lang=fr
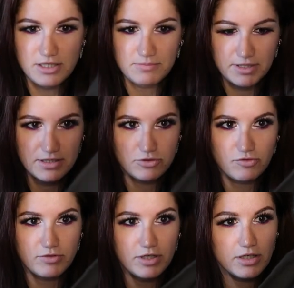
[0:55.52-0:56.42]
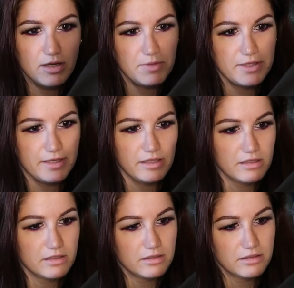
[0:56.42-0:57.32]
je l'ai prise, je vais vous dire quand même les tailles.
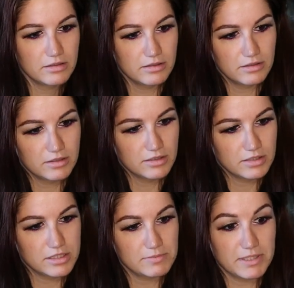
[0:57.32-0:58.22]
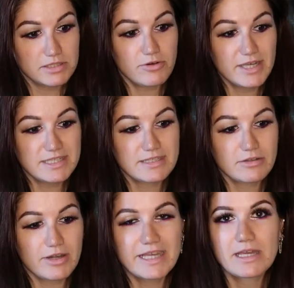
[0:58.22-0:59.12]
Je l'ai prise en S
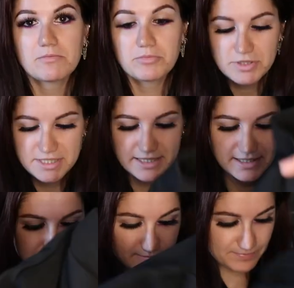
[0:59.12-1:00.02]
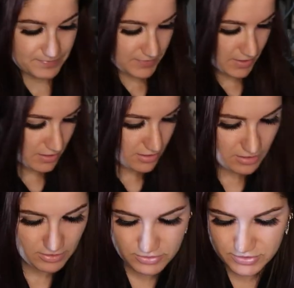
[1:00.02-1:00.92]
dans la gamme petite.
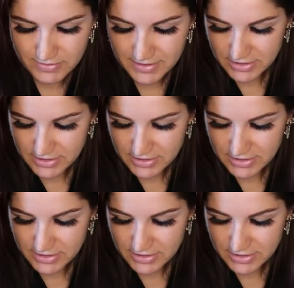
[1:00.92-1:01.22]
Ensuite